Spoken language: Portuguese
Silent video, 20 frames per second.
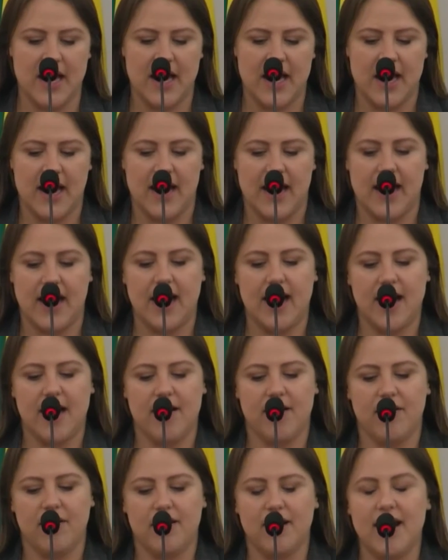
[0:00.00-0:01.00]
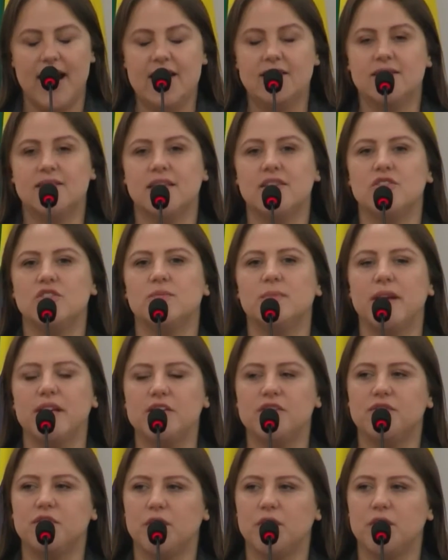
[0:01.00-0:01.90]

É, recentemente,